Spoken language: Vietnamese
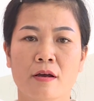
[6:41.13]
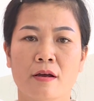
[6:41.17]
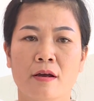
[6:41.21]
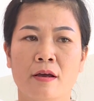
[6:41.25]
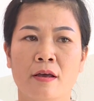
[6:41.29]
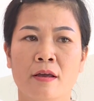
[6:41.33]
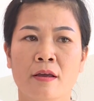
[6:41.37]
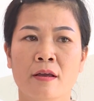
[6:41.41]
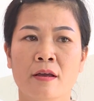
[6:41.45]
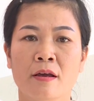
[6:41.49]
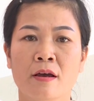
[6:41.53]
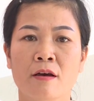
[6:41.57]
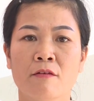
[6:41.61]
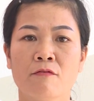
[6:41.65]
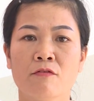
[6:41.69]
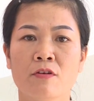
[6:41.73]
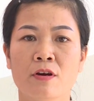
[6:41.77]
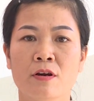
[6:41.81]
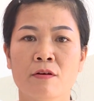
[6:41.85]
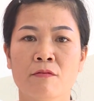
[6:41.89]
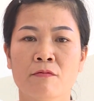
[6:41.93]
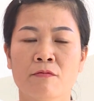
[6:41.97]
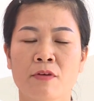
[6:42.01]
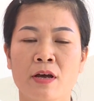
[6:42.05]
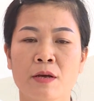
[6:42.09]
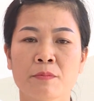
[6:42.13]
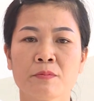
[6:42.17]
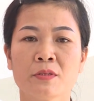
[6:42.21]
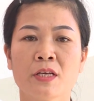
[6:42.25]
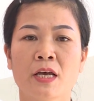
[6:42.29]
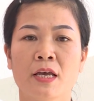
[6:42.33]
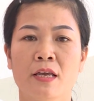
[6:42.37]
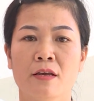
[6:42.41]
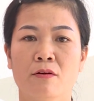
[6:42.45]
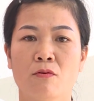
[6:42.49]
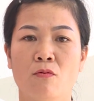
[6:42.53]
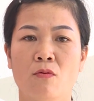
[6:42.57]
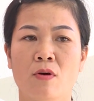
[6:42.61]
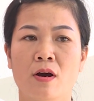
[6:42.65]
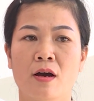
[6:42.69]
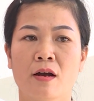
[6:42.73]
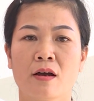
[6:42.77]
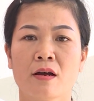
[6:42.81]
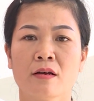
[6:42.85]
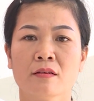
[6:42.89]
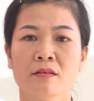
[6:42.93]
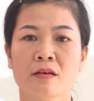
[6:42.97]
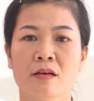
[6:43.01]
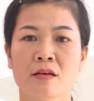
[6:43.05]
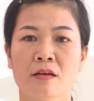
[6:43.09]
cái à, phương pháp dạy của
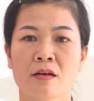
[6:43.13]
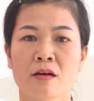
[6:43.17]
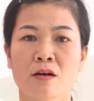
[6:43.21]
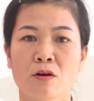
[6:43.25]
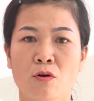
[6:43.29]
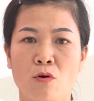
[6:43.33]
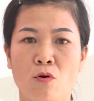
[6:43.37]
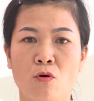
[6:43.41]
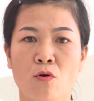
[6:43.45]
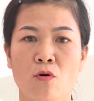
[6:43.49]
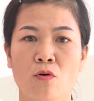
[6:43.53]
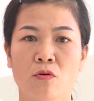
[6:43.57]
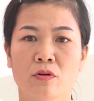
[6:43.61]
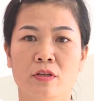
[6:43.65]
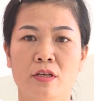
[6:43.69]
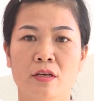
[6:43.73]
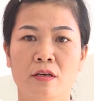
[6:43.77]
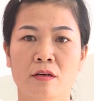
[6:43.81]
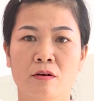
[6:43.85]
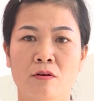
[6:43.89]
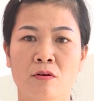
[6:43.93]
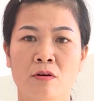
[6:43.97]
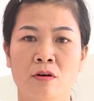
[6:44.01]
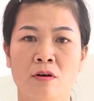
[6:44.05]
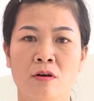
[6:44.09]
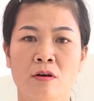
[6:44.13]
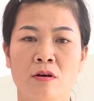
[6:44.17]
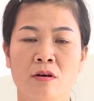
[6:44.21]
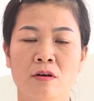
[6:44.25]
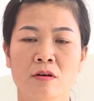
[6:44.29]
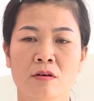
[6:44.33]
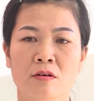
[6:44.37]
các thầy các cô thì có